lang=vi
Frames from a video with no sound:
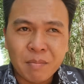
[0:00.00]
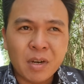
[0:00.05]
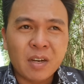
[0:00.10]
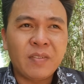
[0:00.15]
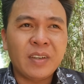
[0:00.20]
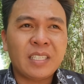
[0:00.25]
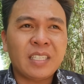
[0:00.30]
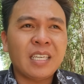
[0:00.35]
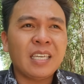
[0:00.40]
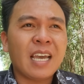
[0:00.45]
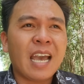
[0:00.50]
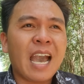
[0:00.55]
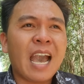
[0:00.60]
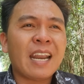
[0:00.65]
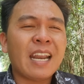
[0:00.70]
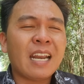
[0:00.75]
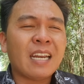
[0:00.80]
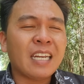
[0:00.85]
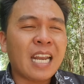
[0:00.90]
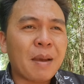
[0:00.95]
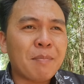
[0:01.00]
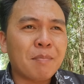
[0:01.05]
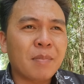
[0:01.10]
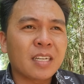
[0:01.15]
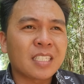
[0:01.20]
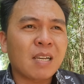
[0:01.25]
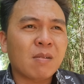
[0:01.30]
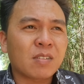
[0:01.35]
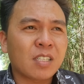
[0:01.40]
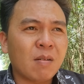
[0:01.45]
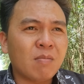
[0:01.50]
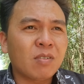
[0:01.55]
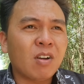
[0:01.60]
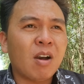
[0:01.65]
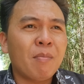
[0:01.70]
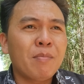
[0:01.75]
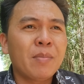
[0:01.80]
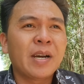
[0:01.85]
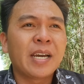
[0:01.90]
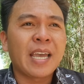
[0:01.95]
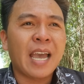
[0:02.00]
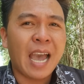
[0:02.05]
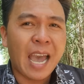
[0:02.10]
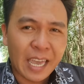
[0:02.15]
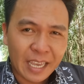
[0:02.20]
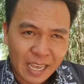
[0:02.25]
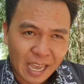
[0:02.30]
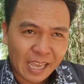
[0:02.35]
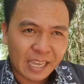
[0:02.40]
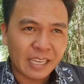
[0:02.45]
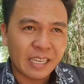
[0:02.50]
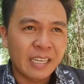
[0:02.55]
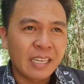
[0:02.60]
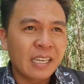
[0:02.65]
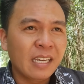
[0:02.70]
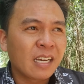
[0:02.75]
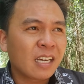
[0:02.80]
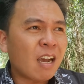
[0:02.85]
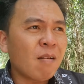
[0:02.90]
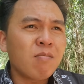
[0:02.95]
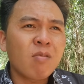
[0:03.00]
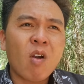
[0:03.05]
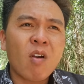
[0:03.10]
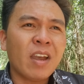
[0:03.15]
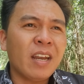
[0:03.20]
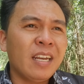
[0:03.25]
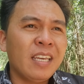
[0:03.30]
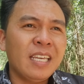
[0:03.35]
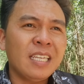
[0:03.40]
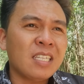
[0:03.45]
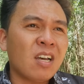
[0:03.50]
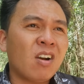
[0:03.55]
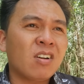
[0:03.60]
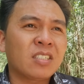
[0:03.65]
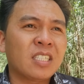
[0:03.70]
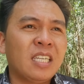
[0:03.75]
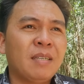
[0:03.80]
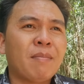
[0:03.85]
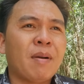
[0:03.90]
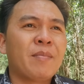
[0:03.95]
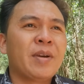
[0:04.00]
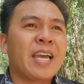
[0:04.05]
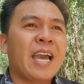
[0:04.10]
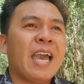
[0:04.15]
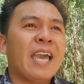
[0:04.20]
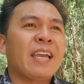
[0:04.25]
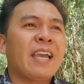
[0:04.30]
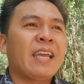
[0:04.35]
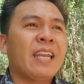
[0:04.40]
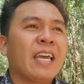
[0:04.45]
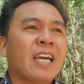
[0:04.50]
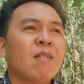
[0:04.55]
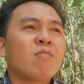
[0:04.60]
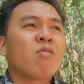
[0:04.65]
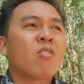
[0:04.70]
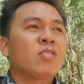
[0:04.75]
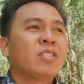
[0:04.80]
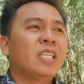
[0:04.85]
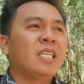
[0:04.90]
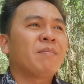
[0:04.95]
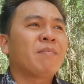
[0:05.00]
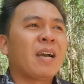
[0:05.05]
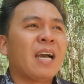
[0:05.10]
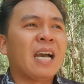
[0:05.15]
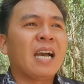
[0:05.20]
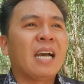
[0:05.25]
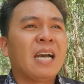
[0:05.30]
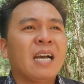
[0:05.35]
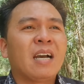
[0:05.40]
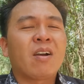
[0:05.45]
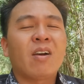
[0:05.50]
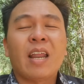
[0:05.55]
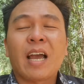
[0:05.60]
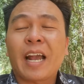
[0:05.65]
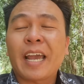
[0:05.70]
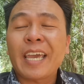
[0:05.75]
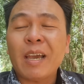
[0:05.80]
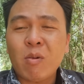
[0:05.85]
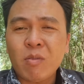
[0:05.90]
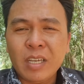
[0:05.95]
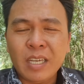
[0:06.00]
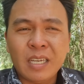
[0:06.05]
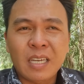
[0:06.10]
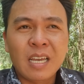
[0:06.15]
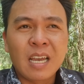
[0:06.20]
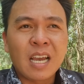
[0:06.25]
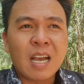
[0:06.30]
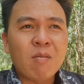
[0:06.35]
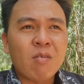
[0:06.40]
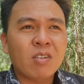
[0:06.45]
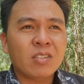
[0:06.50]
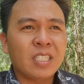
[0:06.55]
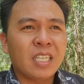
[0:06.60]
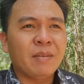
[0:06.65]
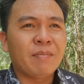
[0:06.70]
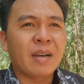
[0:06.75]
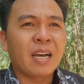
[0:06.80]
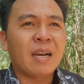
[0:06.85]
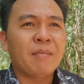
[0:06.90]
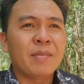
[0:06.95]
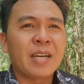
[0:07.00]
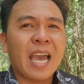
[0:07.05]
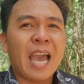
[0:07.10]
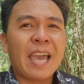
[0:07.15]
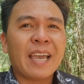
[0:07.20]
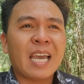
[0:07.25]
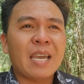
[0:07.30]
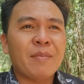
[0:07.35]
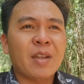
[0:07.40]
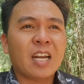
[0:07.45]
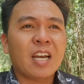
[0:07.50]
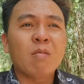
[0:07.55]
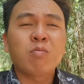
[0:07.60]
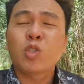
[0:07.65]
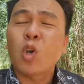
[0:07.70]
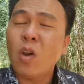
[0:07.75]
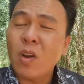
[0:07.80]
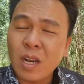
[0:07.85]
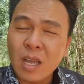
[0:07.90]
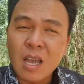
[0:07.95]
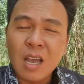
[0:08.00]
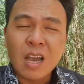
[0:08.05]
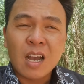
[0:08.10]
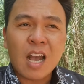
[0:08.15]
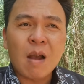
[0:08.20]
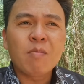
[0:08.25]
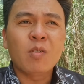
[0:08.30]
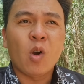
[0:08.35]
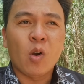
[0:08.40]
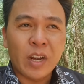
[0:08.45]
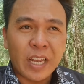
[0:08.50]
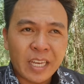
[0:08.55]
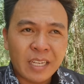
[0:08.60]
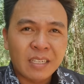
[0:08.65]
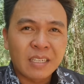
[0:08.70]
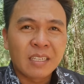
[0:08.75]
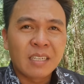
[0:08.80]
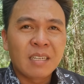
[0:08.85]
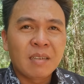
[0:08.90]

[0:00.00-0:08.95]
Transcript: Bởi vì chị Hà đã nằm ở dòng sông đó mười hai ngày, không có cái lý do gì mà mười hai ngày lại không có cái gì mà gọi là kéo đi, không có gì mà mười hai ngày mà nó không trôi, không nổi lên,